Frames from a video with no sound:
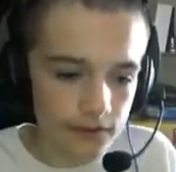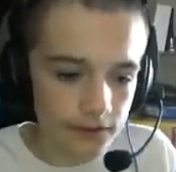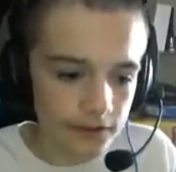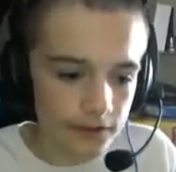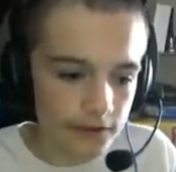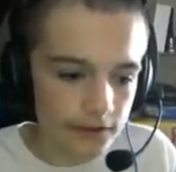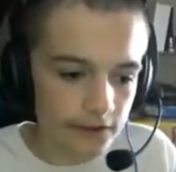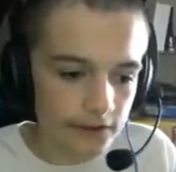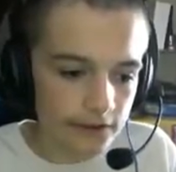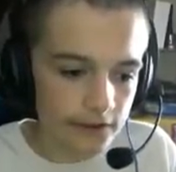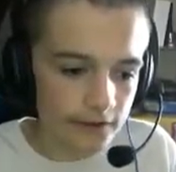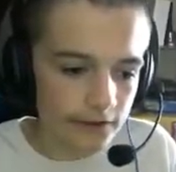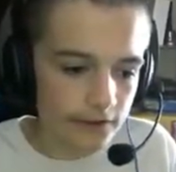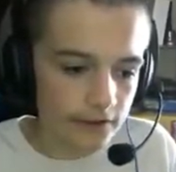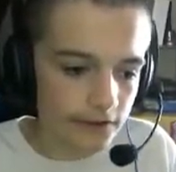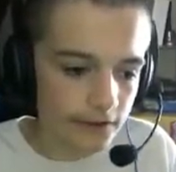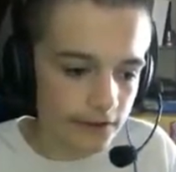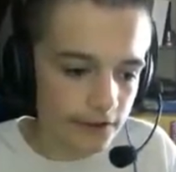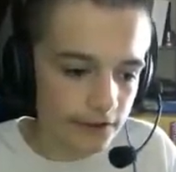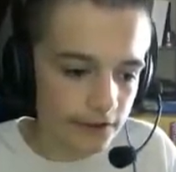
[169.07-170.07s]
Sehr
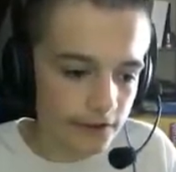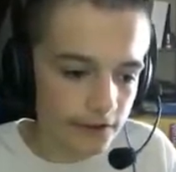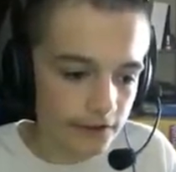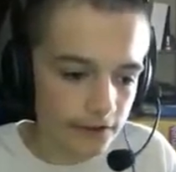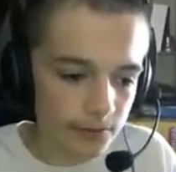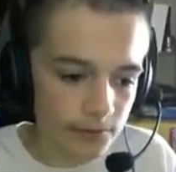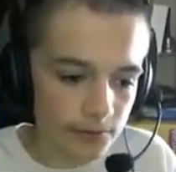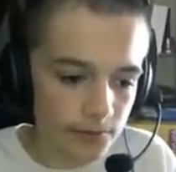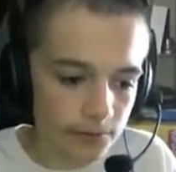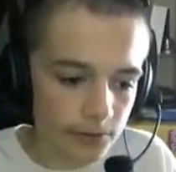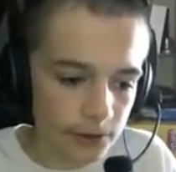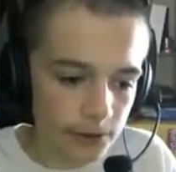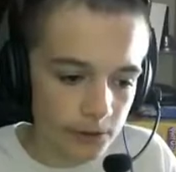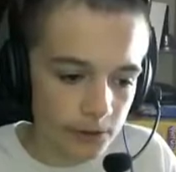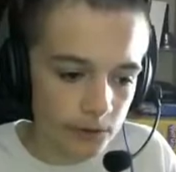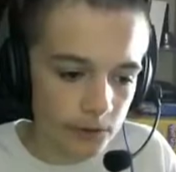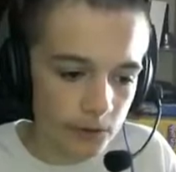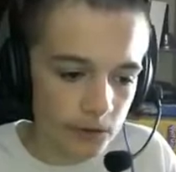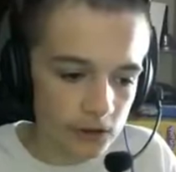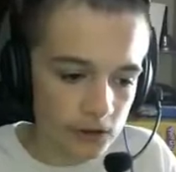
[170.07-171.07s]
schön. Set
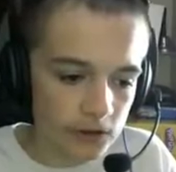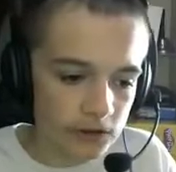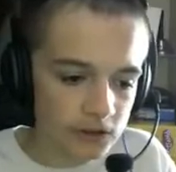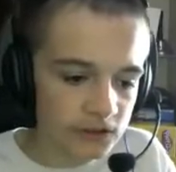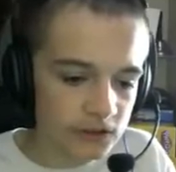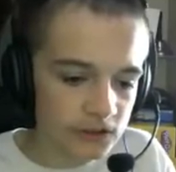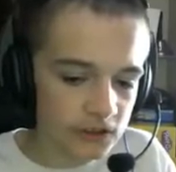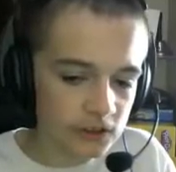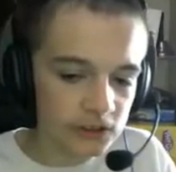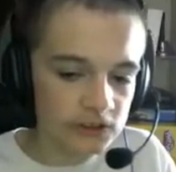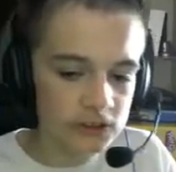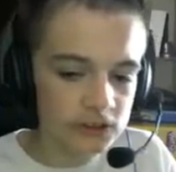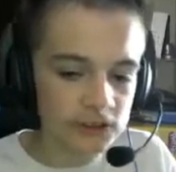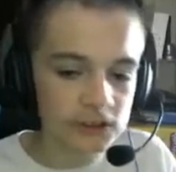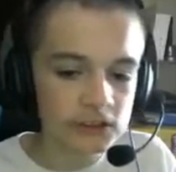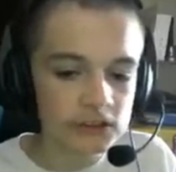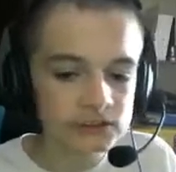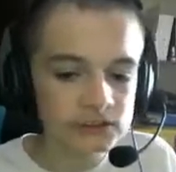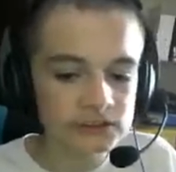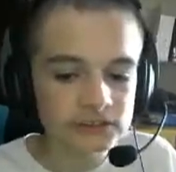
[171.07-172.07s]
Bedrock.
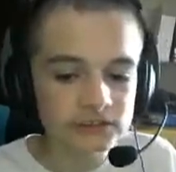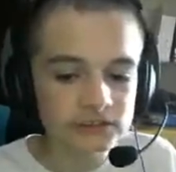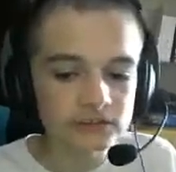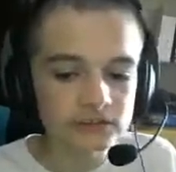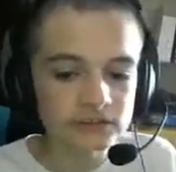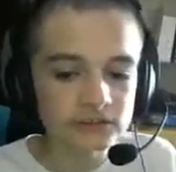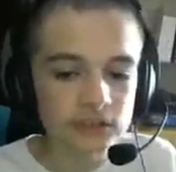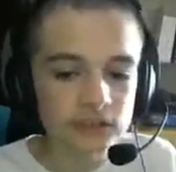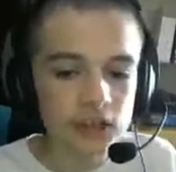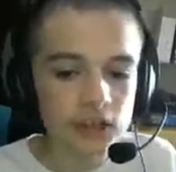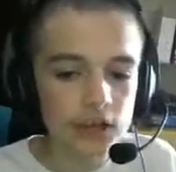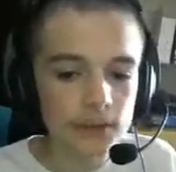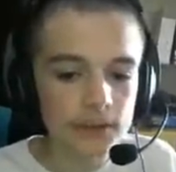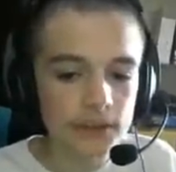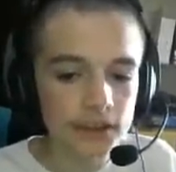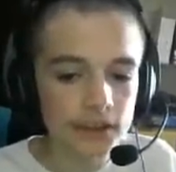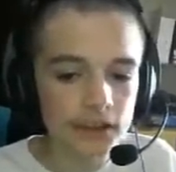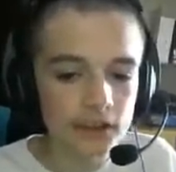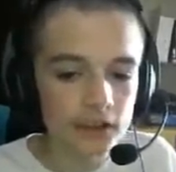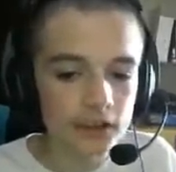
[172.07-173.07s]

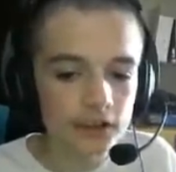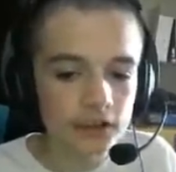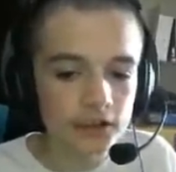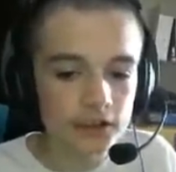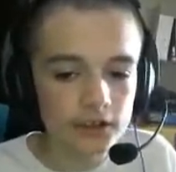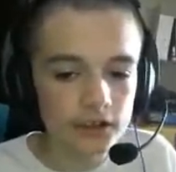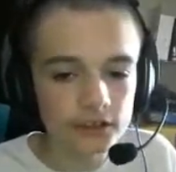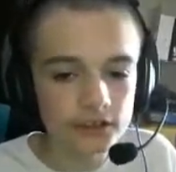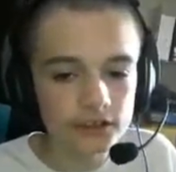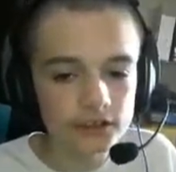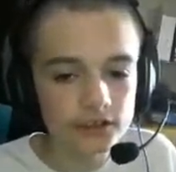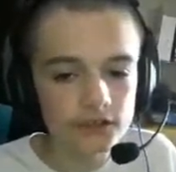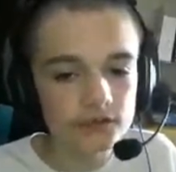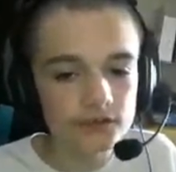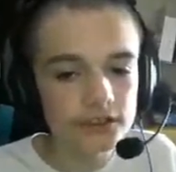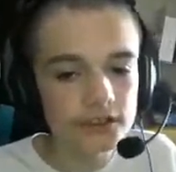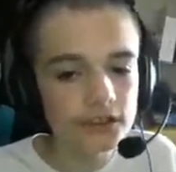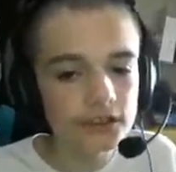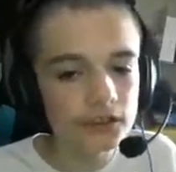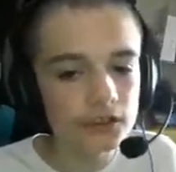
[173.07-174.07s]
Aber ihr könnt hier nicht
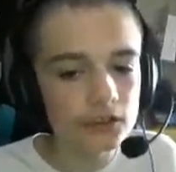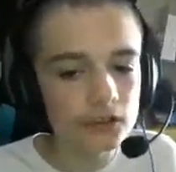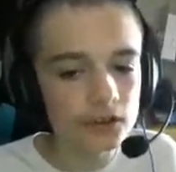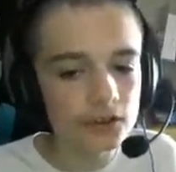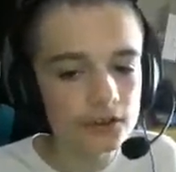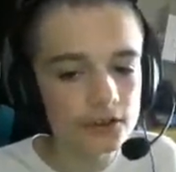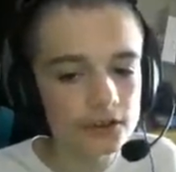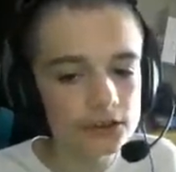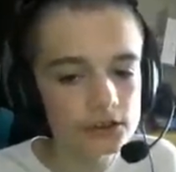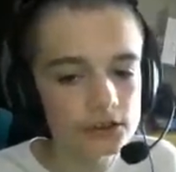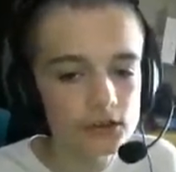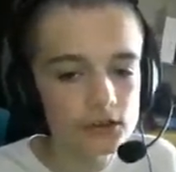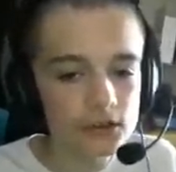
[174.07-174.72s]
fliegen, Leute.